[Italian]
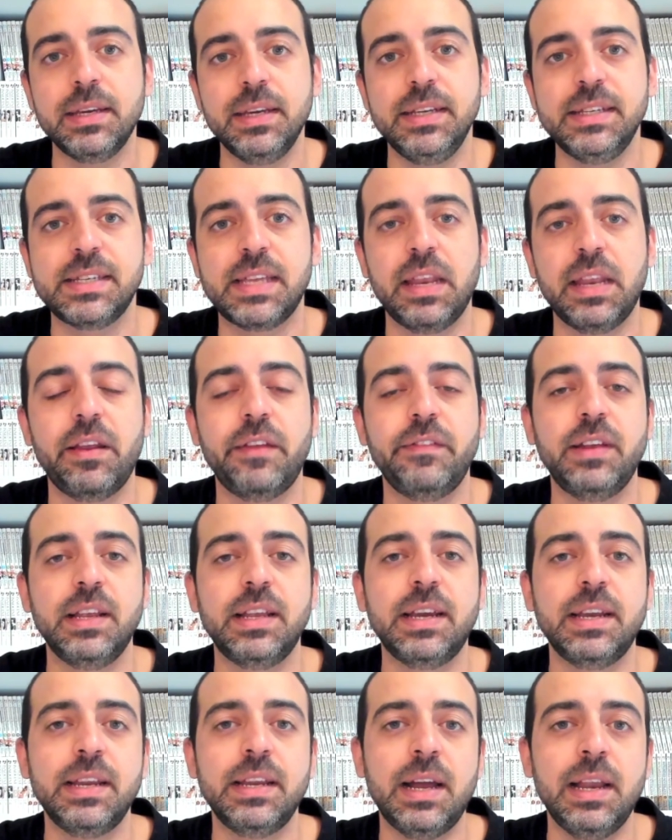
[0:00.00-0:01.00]
iscrivervi al
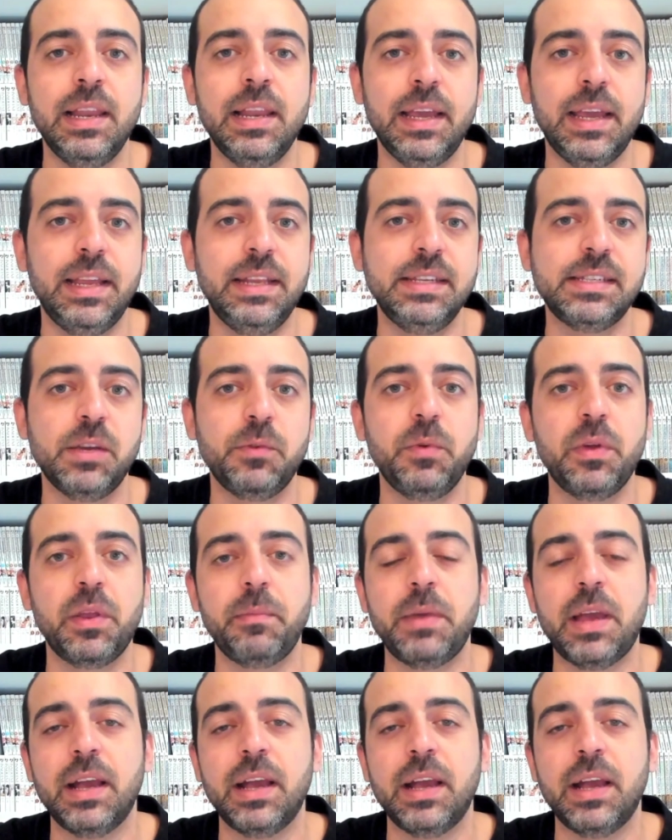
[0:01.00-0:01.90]
canale e di seguirmi